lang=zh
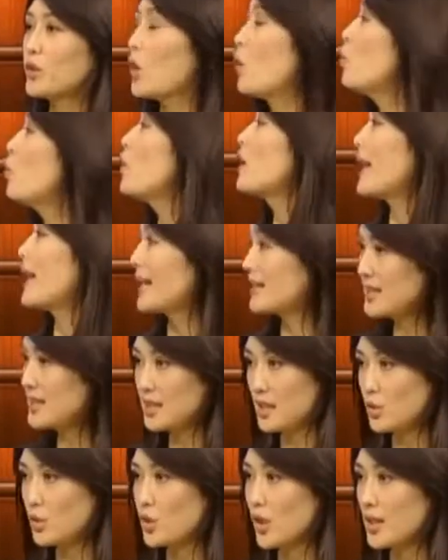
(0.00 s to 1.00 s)
由我来
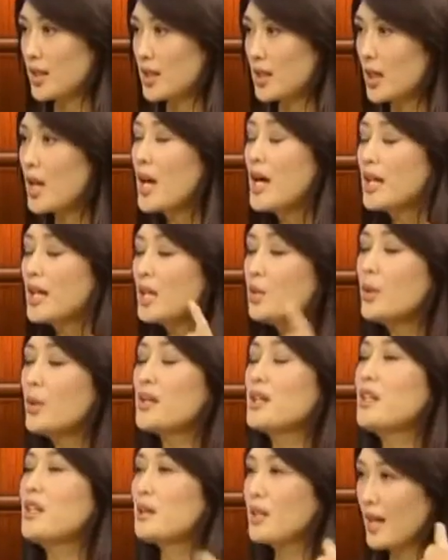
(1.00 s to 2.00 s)
替你决定，因
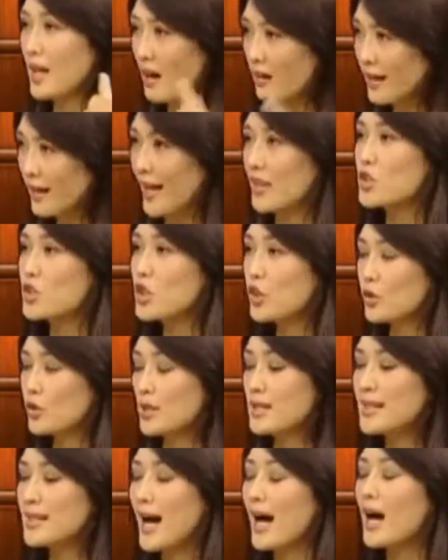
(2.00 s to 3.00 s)
为你也要感受
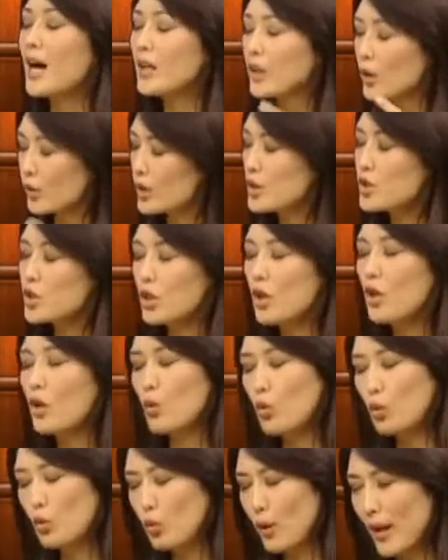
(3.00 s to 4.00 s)
一下，有的时
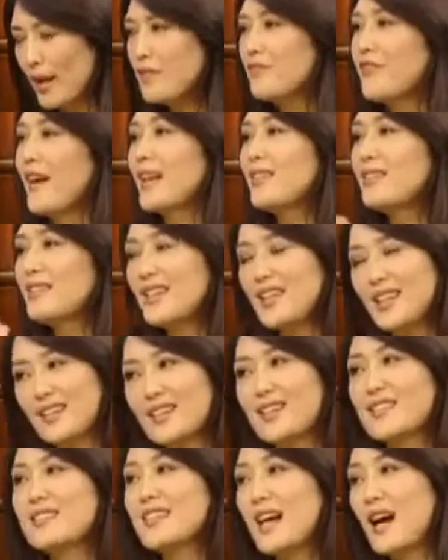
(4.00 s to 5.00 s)
候违反你
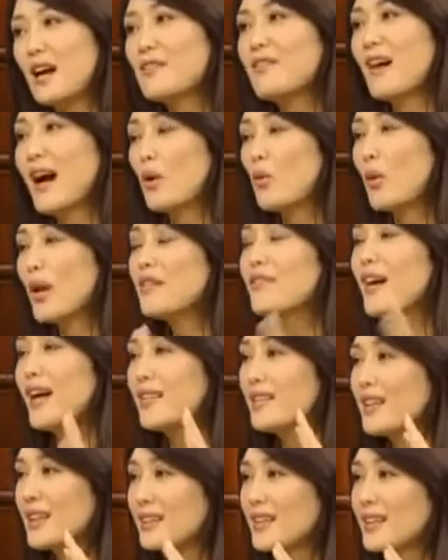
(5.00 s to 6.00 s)
的想法、违
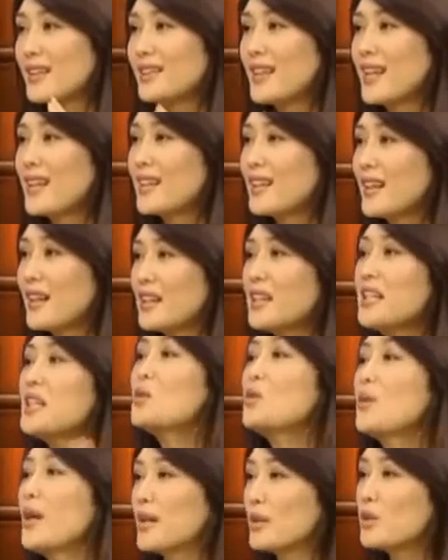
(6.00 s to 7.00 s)
反你的那个
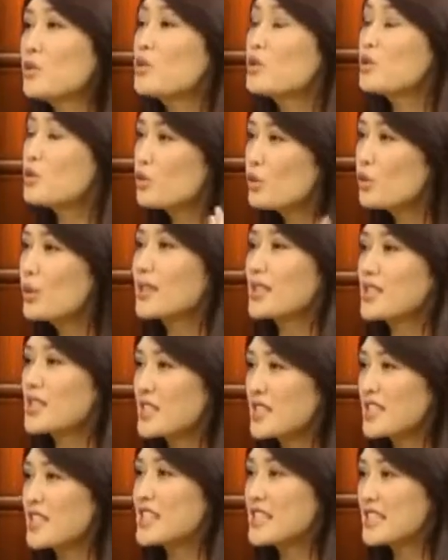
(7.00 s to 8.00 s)
意愿去做的
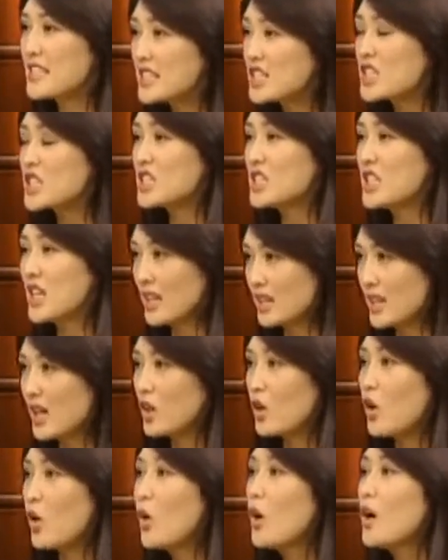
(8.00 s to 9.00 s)
事情，其实也
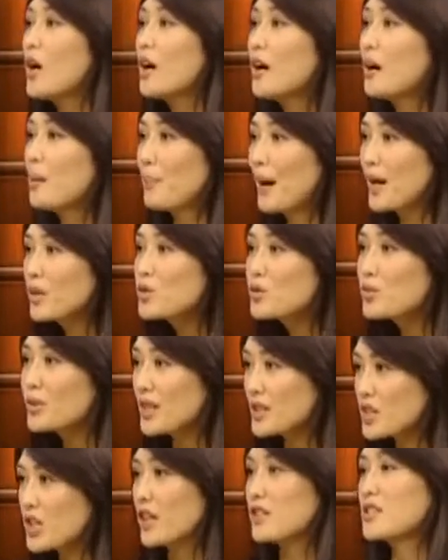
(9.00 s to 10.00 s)
能够帮助
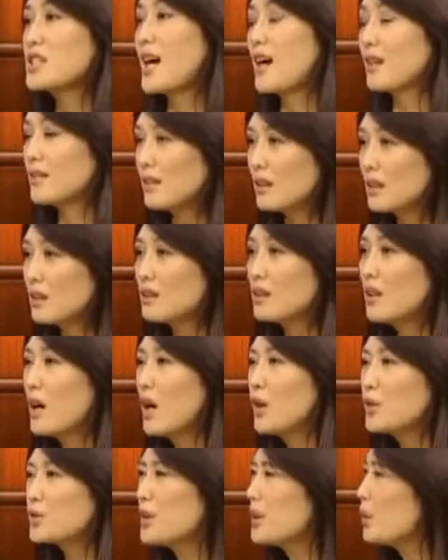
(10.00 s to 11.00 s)
你成长的。
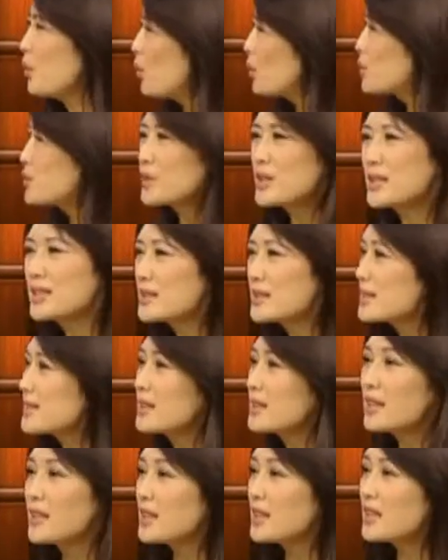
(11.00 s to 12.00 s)
所以我觉得这